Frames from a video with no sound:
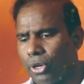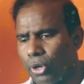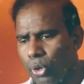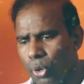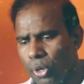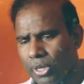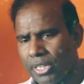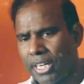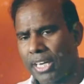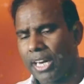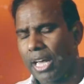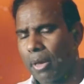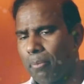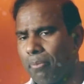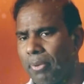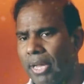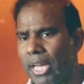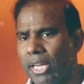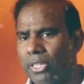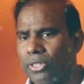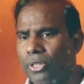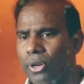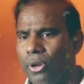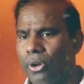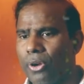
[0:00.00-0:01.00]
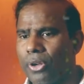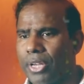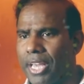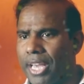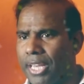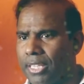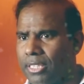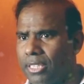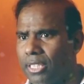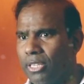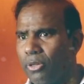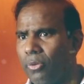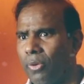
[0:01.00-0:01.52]
నూట డెబ్బై ఐదులో
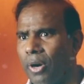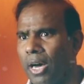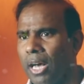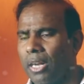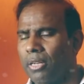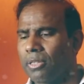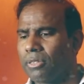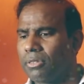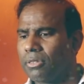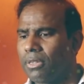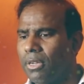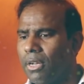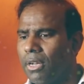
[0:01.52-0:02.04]
కేజ్రీవాల్